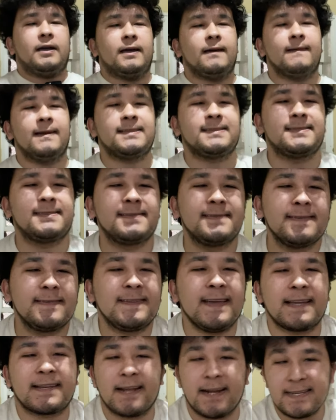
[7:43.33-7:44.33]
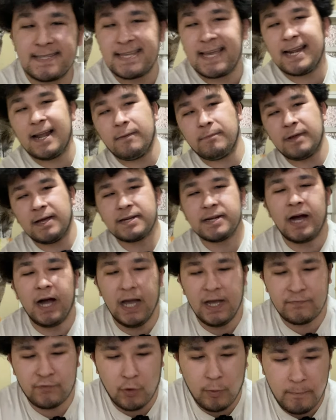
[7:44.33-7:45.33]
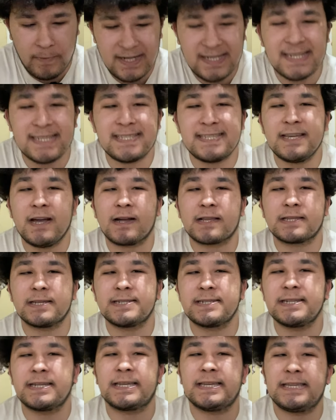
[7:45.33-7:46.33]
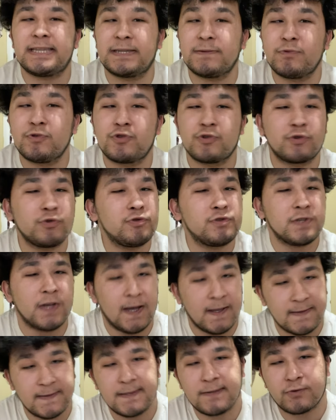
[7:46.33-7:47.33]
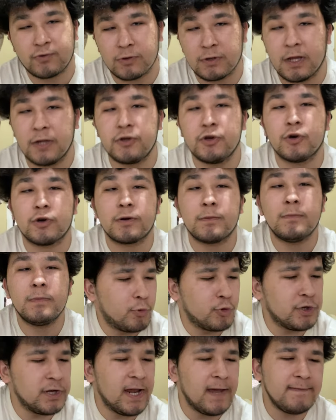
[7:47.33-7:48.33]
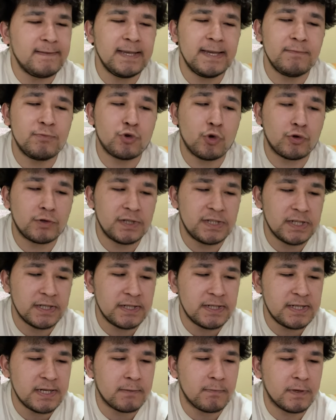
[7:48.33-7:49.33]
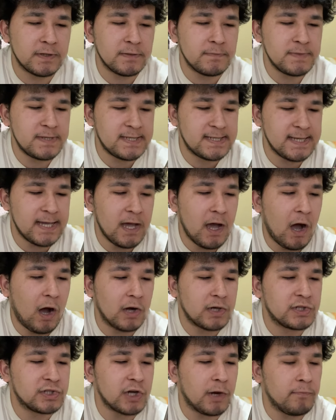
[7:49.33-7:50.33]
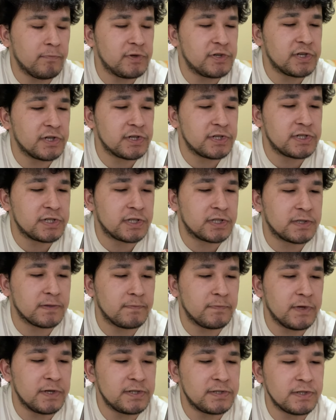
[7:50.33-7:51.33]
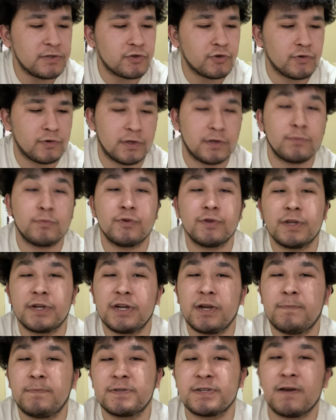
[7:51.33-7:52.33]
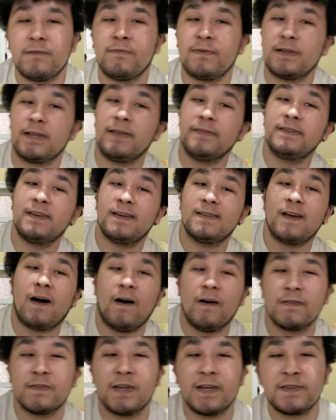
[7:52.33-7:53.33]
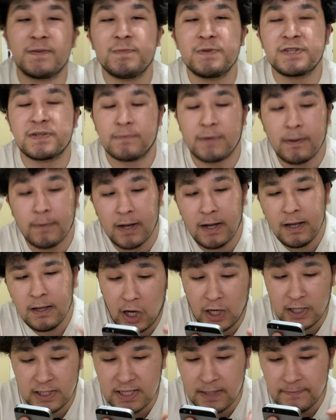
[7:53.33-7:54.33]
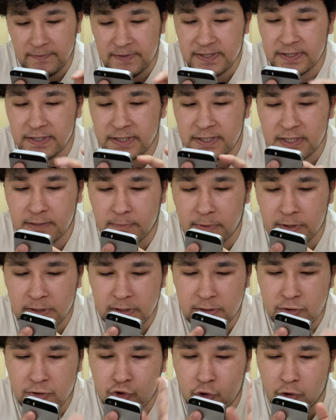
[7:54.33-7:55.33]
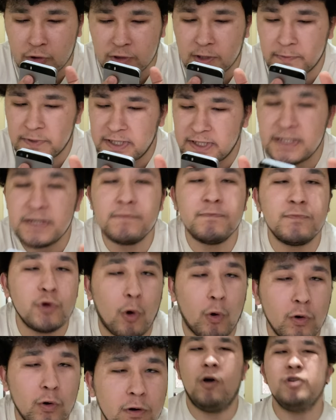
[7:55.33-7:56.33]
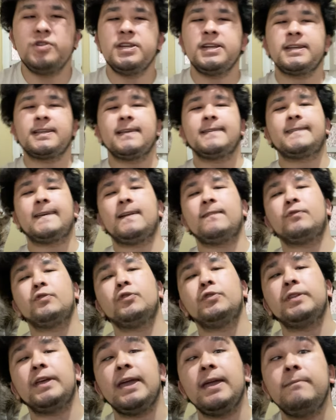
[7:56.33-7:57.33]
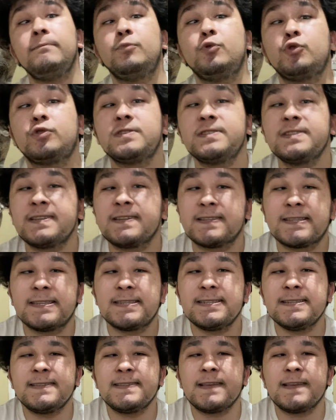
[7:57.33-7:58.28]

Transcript: Evet, tekrar selamlar. iPhone 5s'i yaklaşık 2,5-3 saattir kullanıyorum. Bugün evdeyim, çok dışarı çıkmadım. Size akşam dışarı çıktığımda işte şunları bunları yapacağım falan diye de anlatmışım ama akşam dışarı çıkmalı çok da bir işim yok. Öncelikle telefonun en büyük sıkıntısı